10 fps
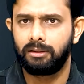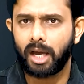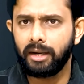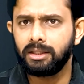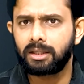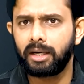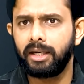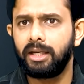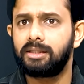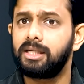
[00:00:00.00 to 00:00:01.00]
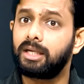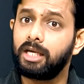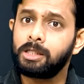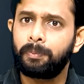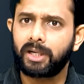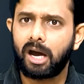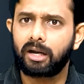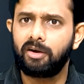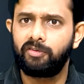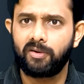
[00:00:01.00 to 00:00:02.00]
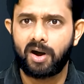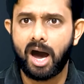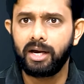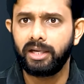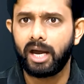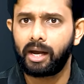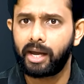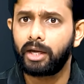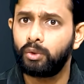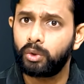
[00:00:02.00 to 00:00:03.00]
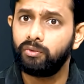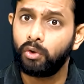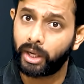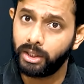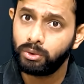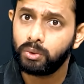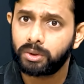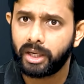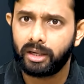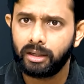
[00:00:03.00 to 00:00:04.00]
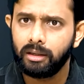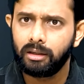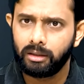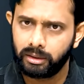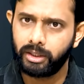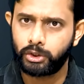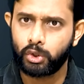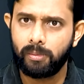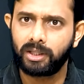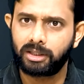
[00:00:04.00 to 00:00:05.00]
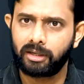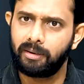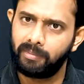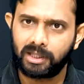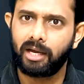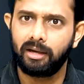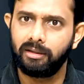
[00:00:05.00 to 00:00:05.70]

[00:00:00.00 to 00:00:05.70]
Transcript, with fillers: दानिश कनेरिया से किस प्रकार का व्यवहार किया गया क्योंकि वो हिंदू थे ये शोएब अख्तर ने बताया ही